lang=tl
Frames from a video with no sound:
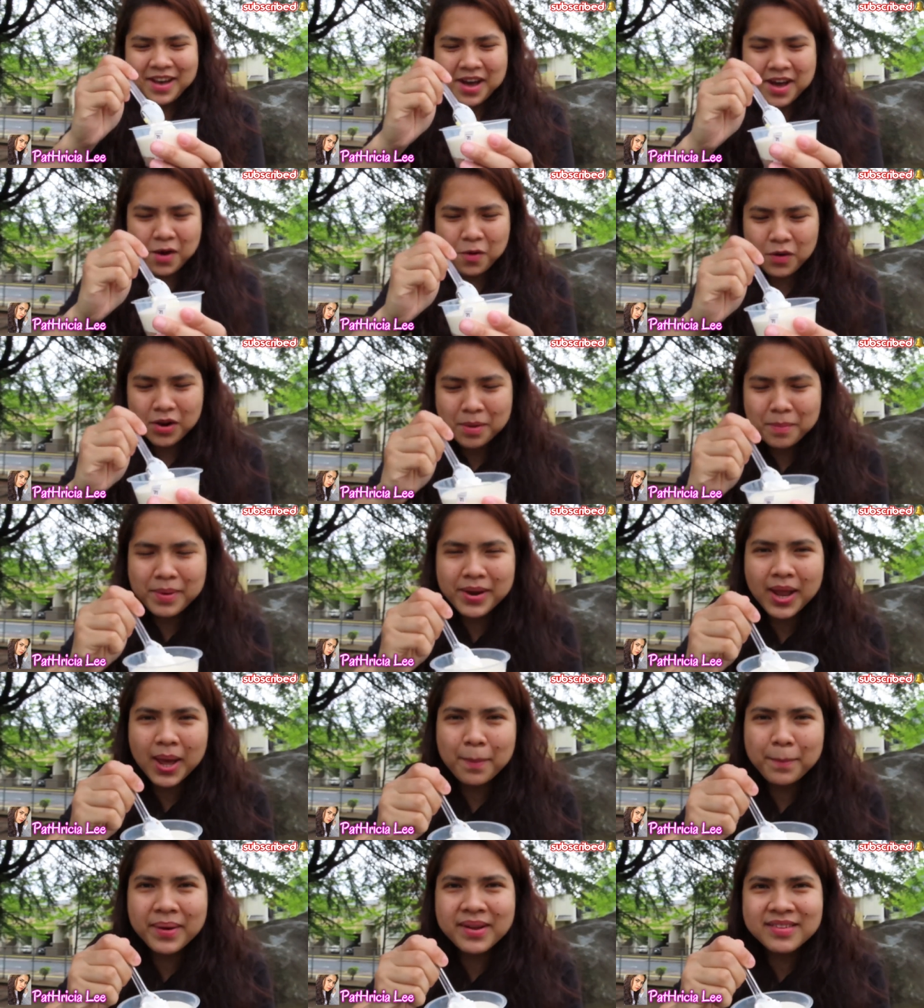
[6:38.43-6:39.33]
Ako lang ba
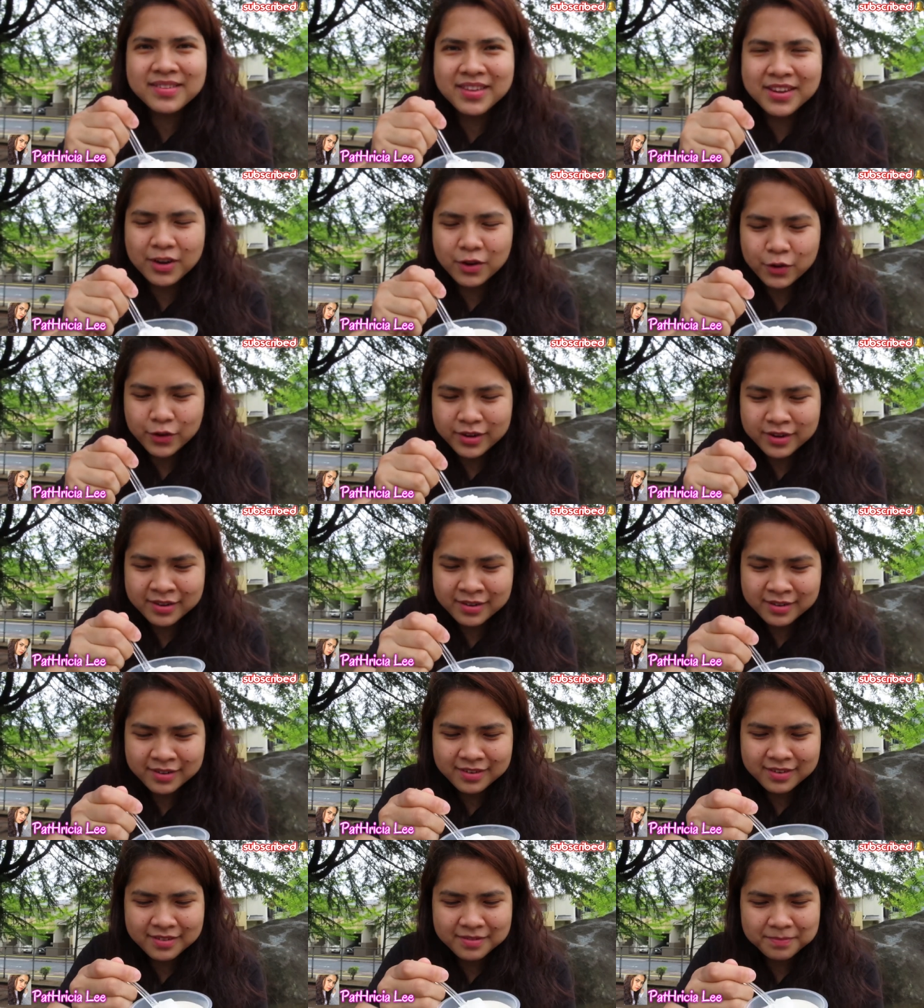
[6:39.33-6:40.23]
nakapansin nun?
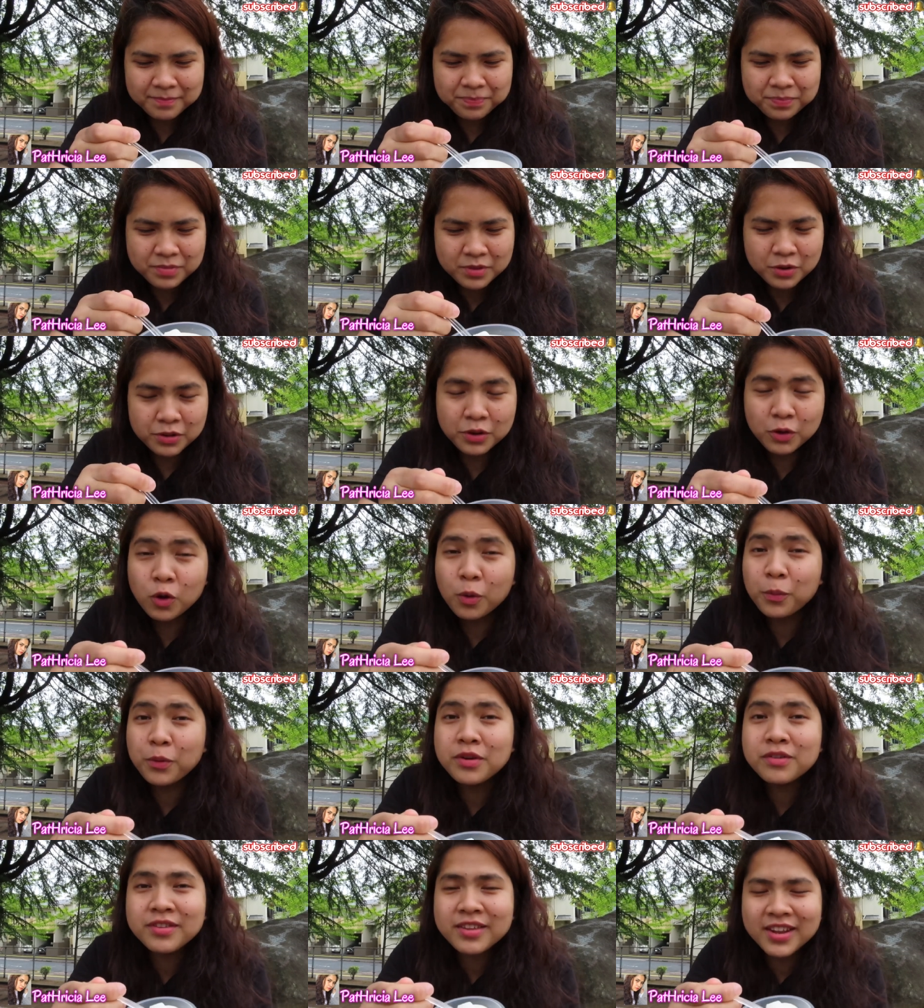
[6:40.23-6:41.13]
Hindi ko
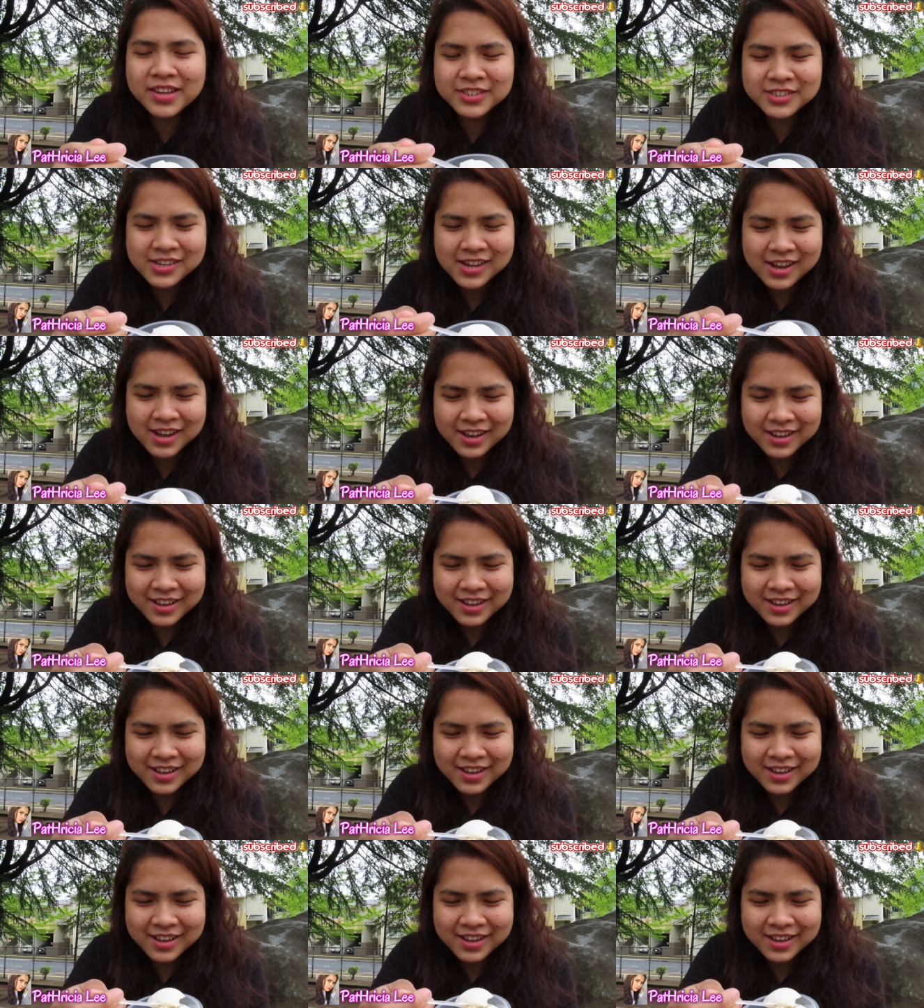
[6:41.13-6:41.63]
po yung sinadya, ah.